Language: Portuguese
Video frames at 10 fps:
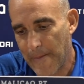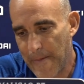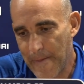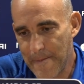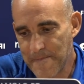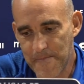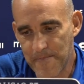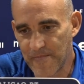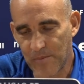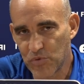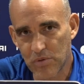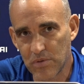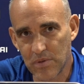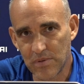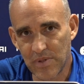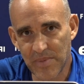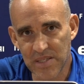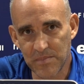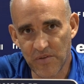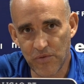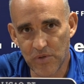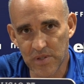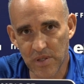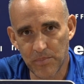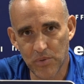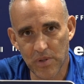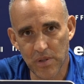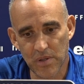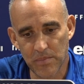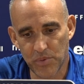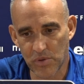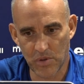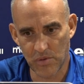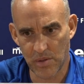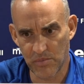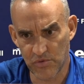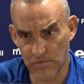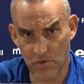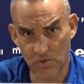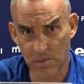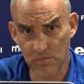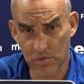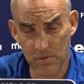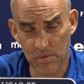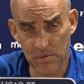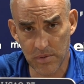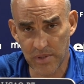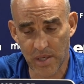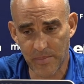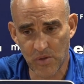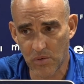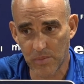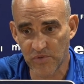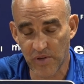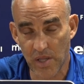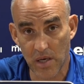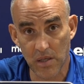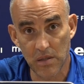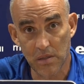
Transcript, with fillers: Ehm, vamos com, na máxima força porque, porque não, queremos, não queremos, sinceramente, não queremos falhar.